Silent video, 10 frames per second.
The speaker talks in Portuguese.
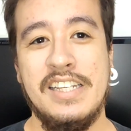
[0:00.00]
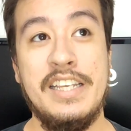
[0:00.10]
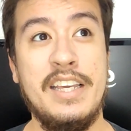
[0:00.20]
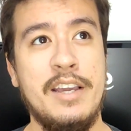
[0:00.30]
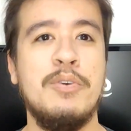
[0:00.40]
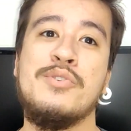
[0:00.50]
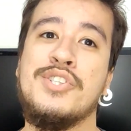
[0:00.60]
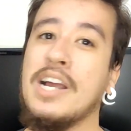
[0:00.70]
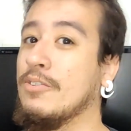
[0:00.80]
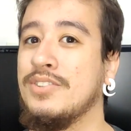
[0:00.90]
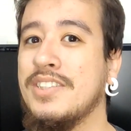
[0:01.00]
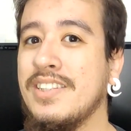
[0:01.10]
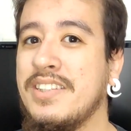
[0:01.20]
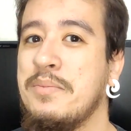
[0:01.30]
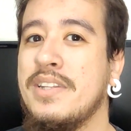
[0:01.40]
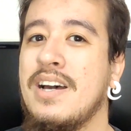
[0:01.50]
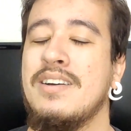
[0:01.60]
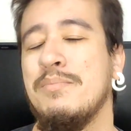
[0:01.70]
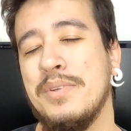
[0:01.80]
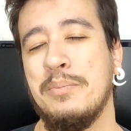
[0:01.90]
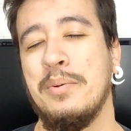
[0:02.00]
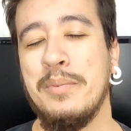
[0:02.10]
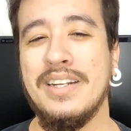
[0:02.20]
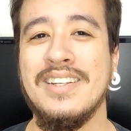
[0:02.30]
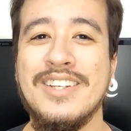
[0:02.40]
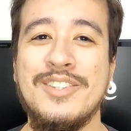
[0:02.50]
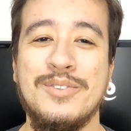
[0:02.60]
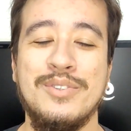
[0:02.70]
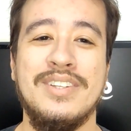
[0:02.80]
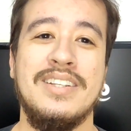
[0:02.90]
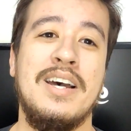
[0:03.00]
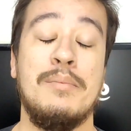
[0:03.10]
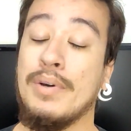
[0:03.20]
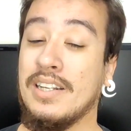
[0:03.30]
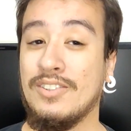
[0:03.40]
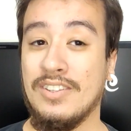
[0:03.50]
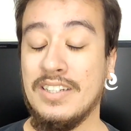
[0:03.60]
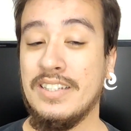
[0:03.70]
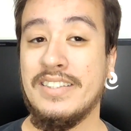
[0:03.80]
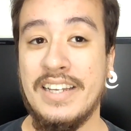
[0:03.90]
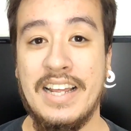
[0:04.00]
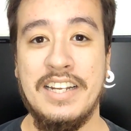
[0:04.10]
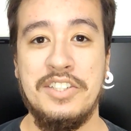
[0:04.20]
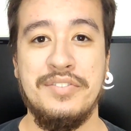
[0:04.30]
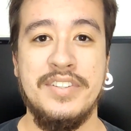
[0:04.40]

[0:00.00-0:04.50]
e eu já consegui terminar minha primeira leitura da Maratona Literária de